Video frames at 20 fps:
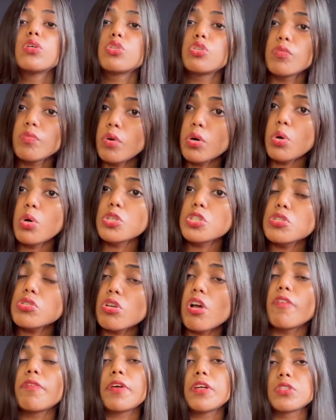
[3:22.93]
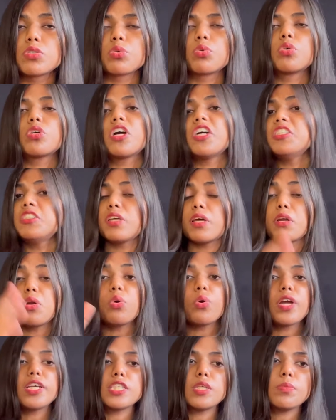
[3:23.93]
तुम वो क्वेश्चन सॉल्व कर सको कई सारे
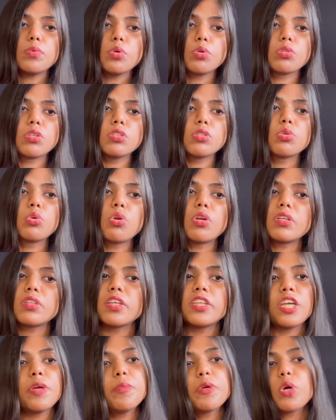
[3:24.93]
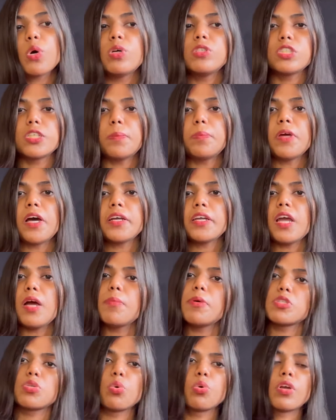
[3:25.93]
लोग ऐसे भी होते हैं जिनको लगता है कि हमें कॉन्सेप्ट आ गया
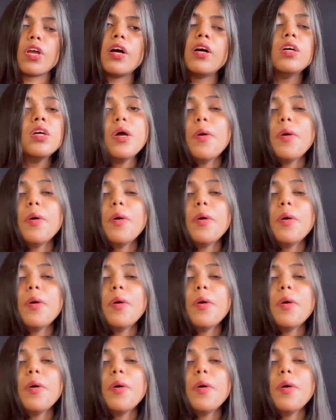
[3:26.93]
बस हो गया